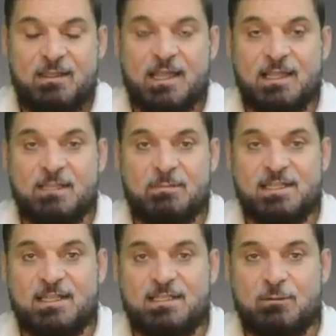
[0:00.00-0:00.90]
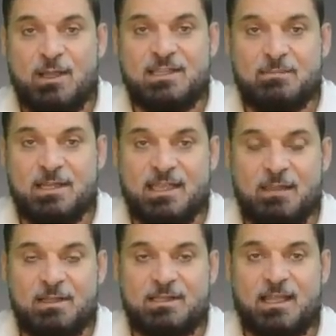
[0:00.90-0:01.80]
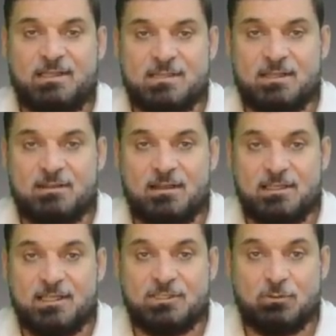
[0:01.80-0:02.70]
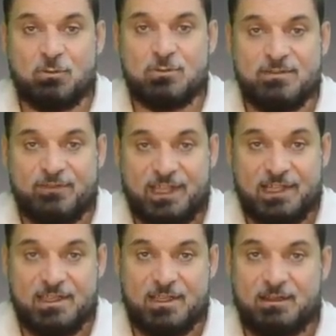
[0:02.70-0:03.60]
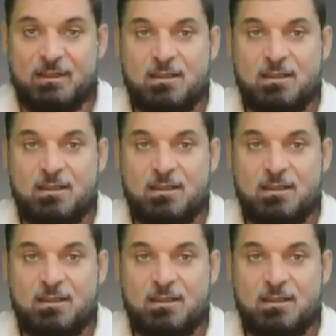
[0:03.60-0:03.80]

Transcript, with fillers: لأن المدينة دلوقتي بالكامل تحت سيطرة الجيش الروسي فعليا